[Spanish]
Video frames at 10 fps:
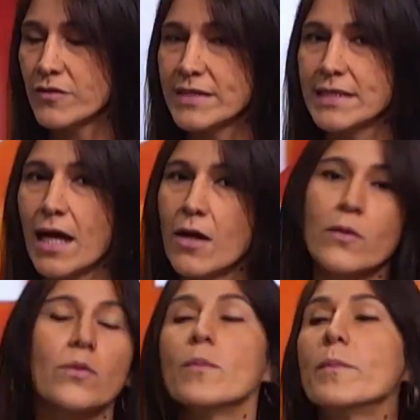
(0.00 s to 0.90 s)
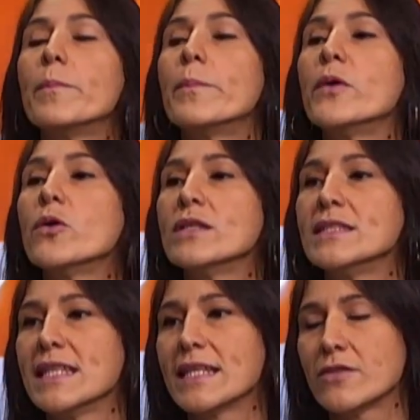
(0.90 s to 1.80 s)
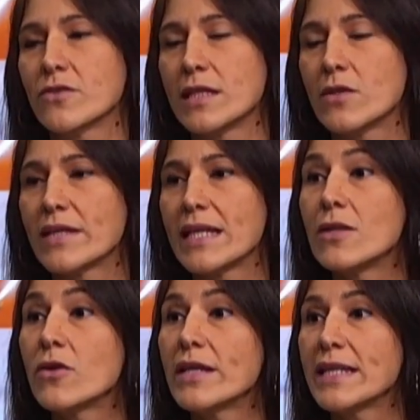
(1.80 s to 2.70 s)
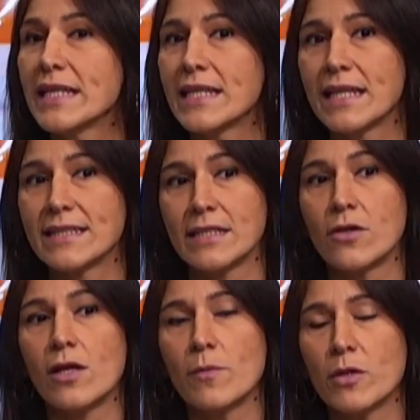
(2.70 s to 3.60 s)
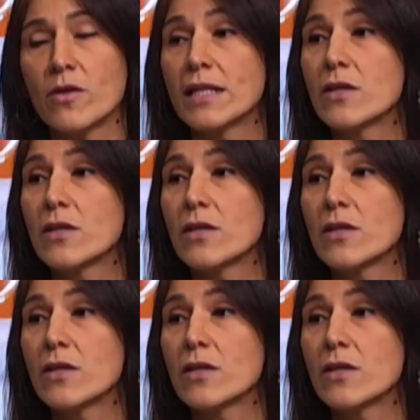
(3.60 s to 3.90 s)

oficinas con un proyecto de lo que ellos quieren hacer o a lo mejor de